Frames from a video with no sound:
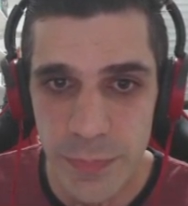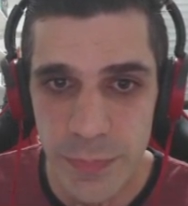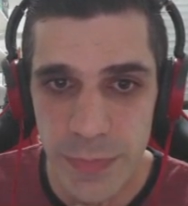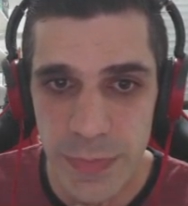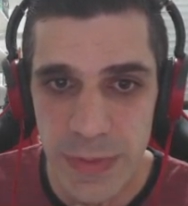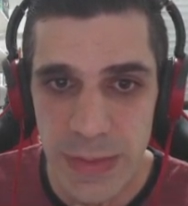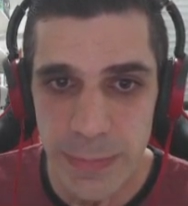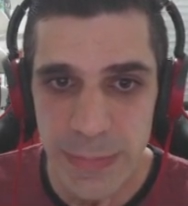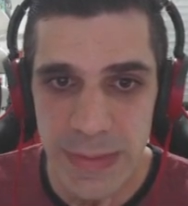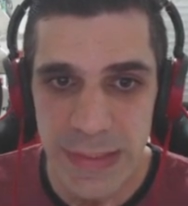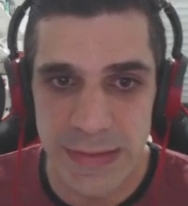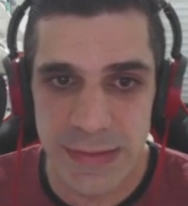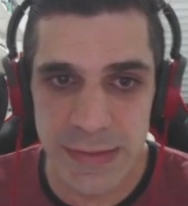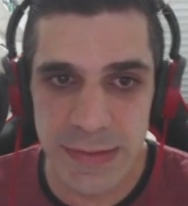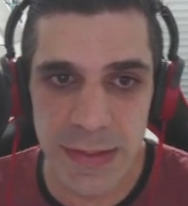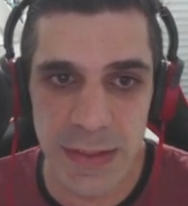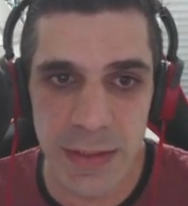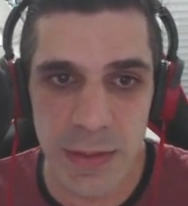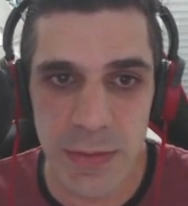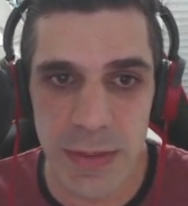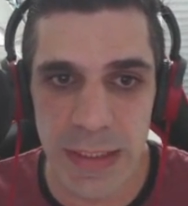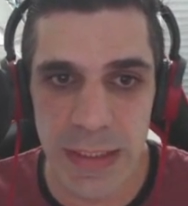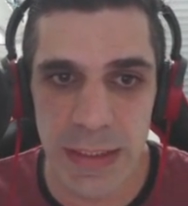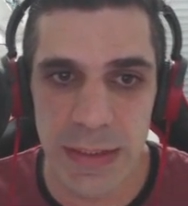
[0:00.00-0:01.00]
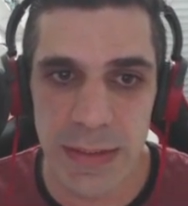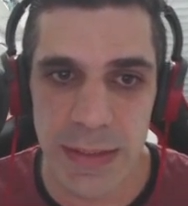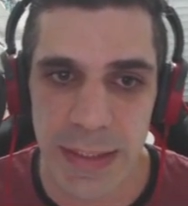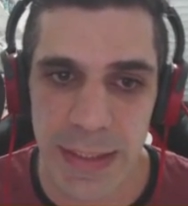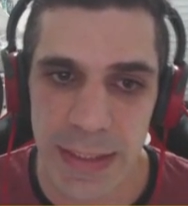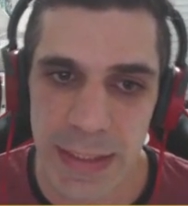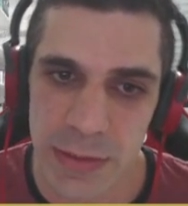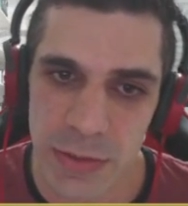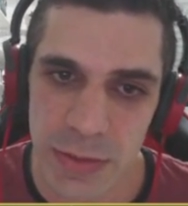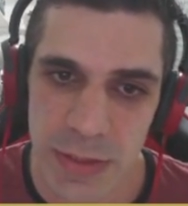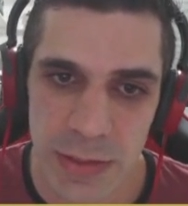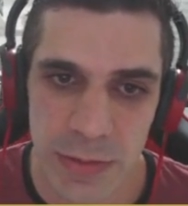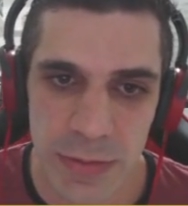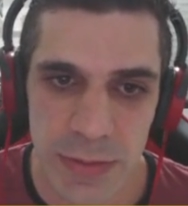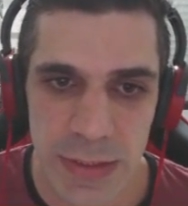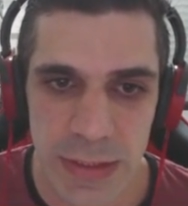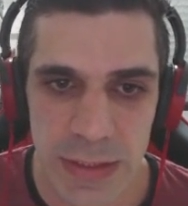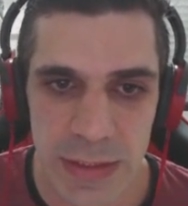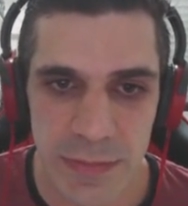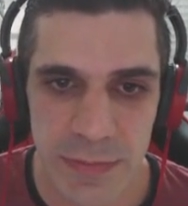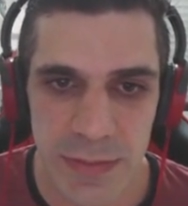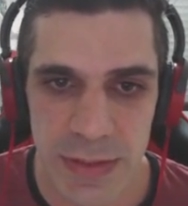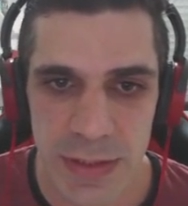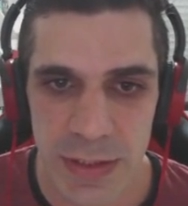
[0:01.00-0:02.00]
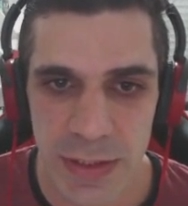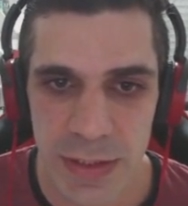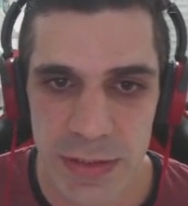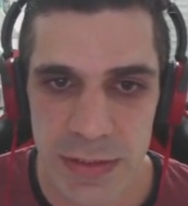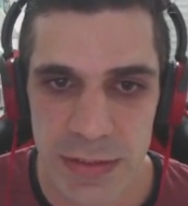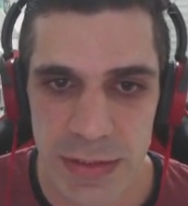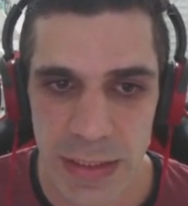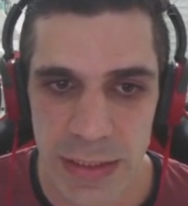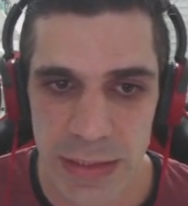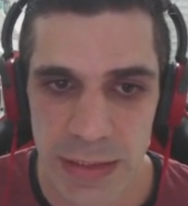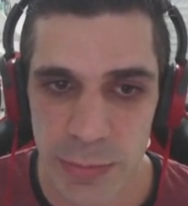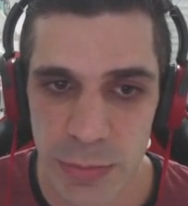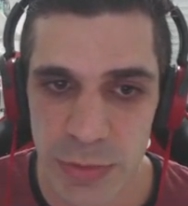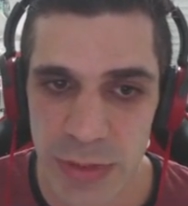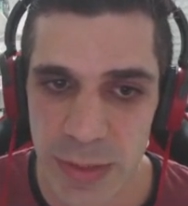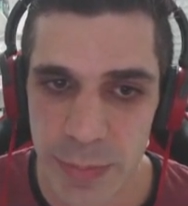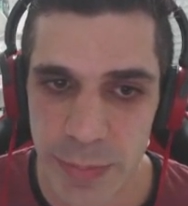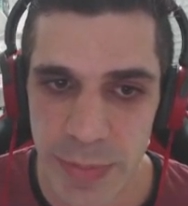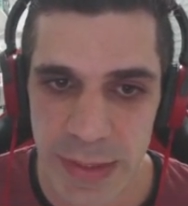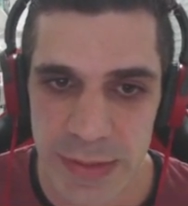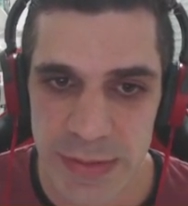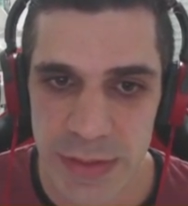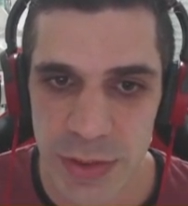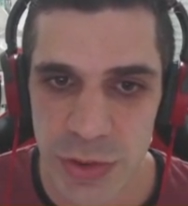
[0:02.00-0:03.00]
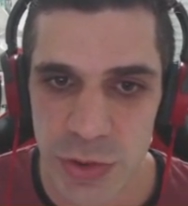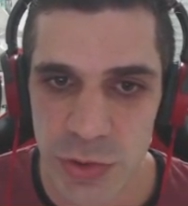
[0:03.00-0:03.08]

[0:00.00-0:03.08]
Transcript: Dama E5 ainda, ganhando não, né, na verdade. Tem ainda muita peça em